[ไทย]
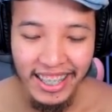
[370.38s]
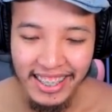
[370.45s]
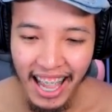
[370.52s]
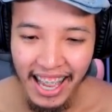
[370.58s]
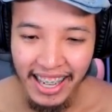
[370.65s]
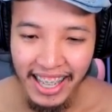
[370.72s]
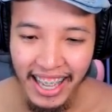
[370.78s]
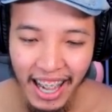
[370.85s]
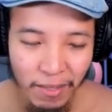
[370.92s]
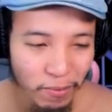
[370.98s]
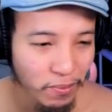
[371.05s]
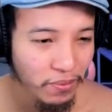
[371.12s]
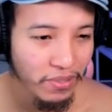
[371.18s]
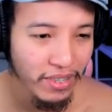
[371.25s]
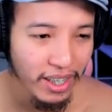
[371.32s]
ที่ใส่ดีครับ
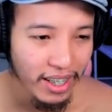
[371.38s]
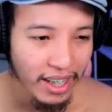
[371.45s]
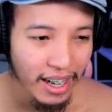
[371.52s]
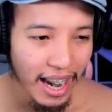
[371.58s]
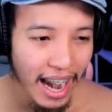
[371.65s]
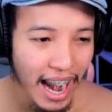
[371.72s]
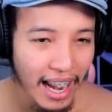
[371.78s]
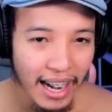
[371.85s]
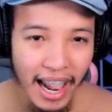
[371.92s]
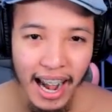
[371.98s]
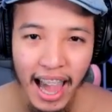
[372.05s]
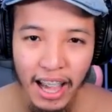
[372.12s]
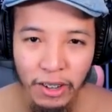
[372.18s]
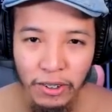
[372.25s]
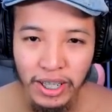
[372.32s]
น่า
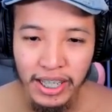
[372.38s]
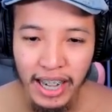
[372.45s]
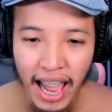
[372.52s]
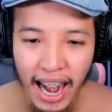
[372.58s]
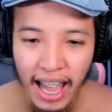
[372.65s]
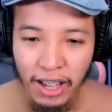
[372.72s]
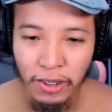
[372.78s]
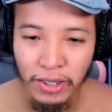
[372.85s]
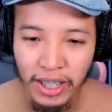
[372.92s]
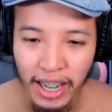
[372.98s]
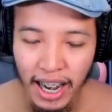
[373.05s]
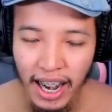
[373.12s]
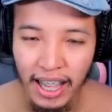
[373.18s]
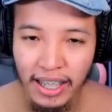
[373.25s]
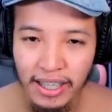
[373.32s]
รักคนนี้น่ารัก
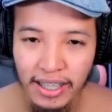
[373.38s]
โด